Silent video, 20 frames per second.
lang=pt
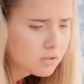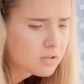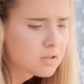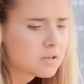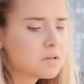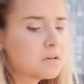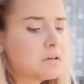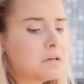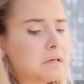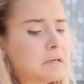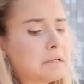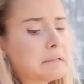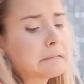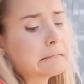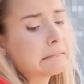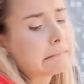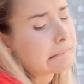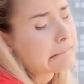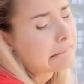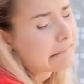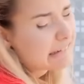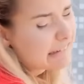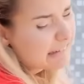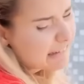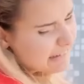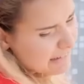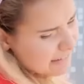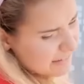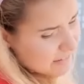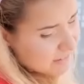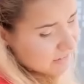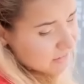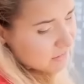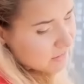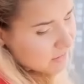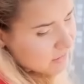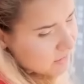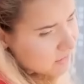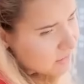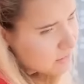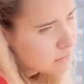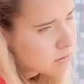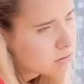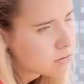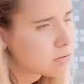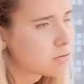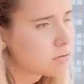Tô catando minhas canetinhas aqui.